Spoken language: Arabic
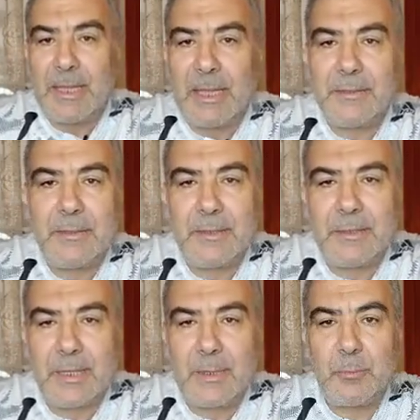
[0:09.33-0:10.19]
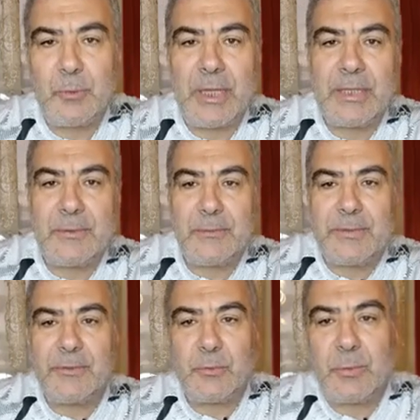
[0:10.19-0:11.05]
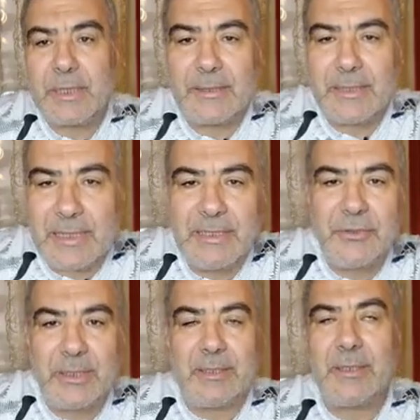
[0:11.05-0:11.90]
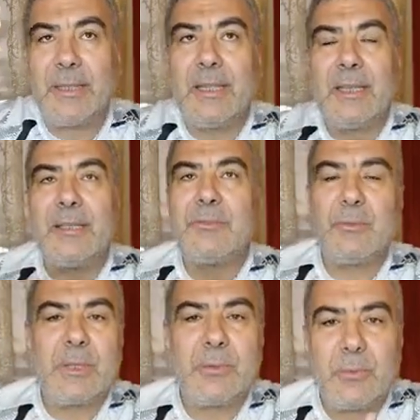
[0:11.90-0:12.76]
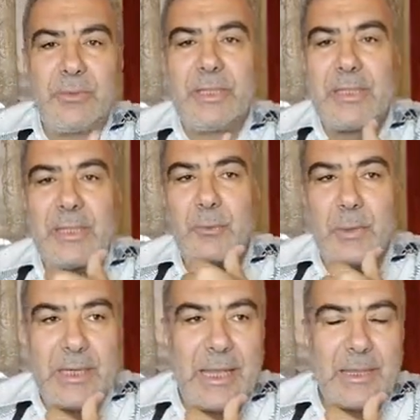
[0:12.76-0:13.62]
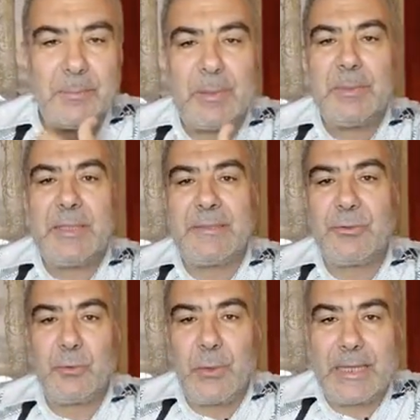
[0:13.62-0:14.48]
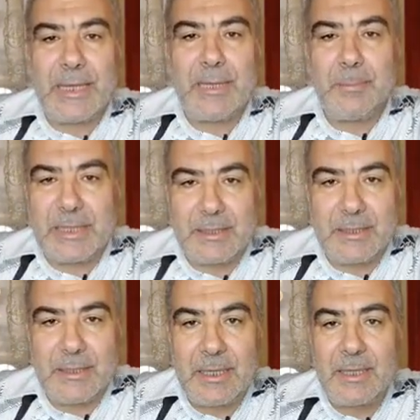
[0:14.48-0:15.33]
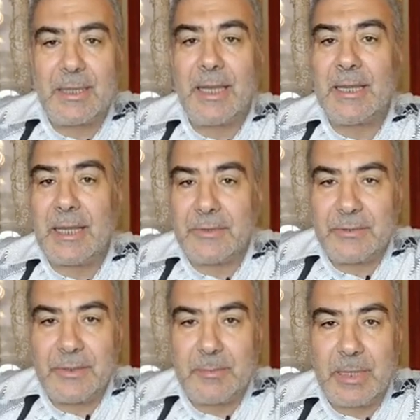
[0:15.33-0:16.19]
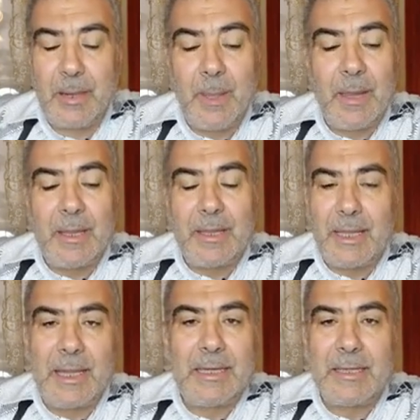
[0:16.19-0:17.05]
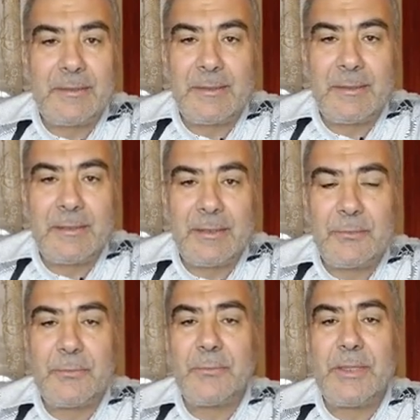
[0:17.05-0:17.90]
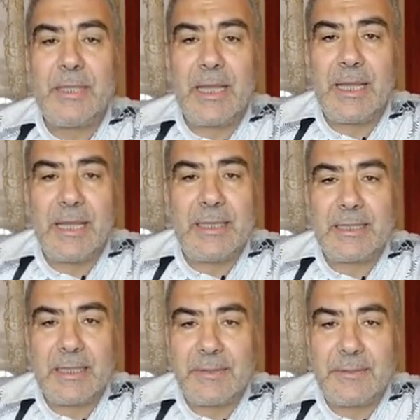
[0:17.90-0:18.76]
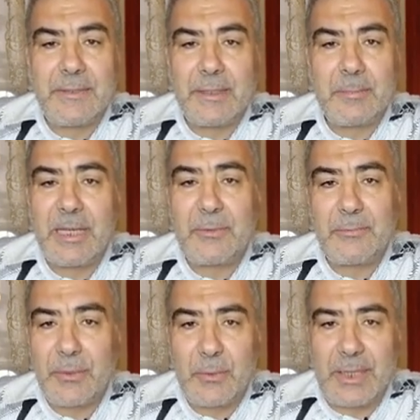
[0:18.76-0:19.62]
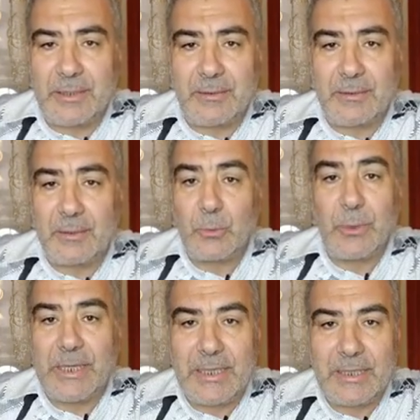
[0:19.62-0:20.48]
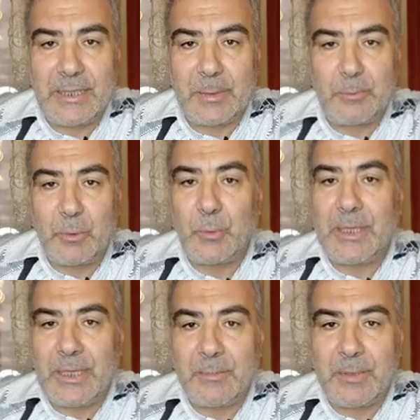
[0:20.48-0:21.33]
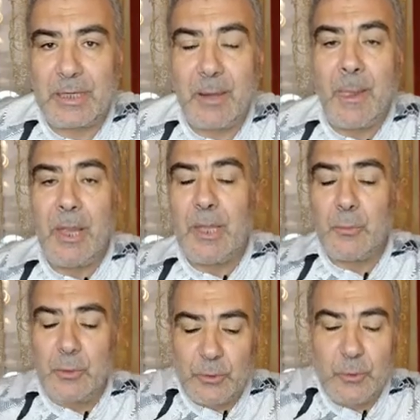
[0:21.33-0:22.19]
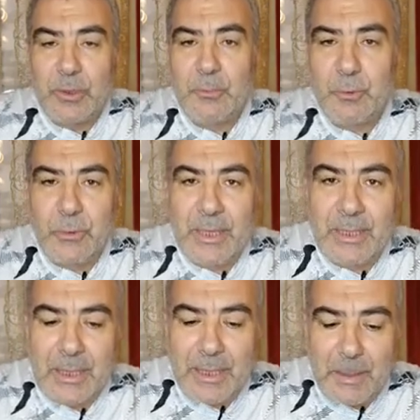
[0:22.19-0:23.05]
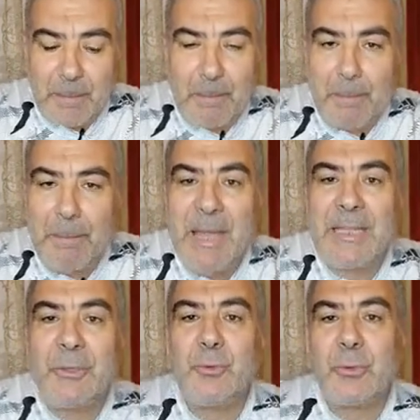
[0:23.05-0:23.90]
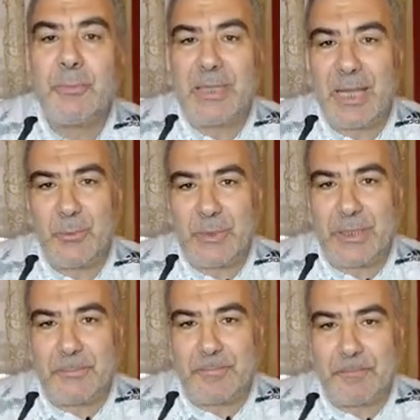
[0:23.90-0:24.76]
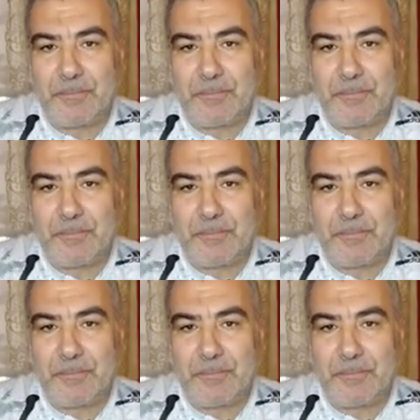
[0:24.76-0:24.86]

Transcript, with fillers: هذه تأملات في سورة الجن سورة الجن أيها الأحبة من السور المكية العظيمة التي فيها الكثير من الفوائد والحكم والعبر وتخبرنا ما يدور من حولنا